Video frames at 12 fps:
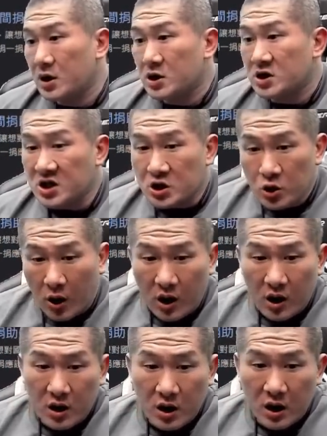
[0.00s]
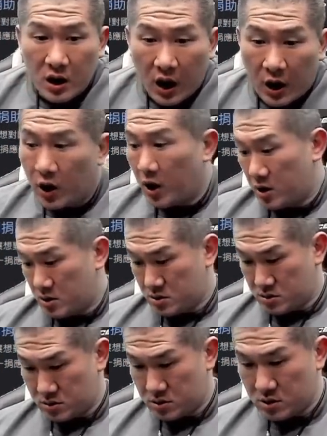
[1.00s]
洗说，哎呦，
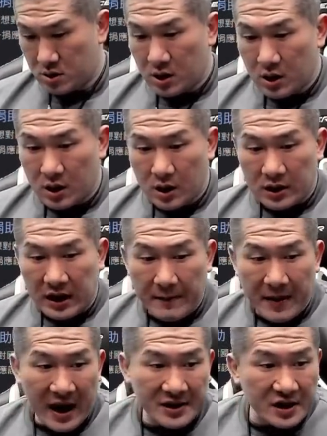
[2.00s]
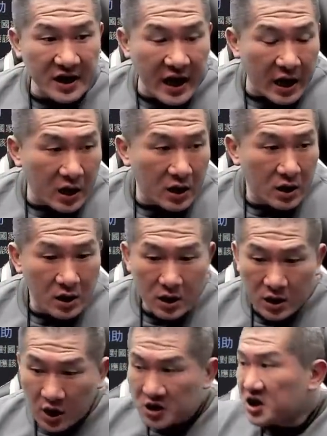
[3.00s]
他妈的嘞，
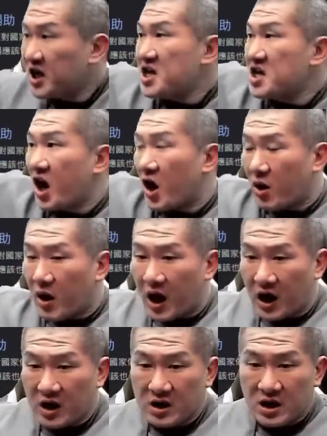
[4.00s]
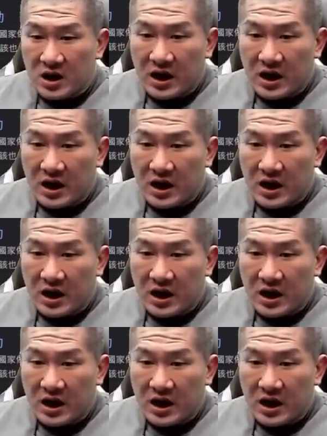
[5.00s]
又是领口哦，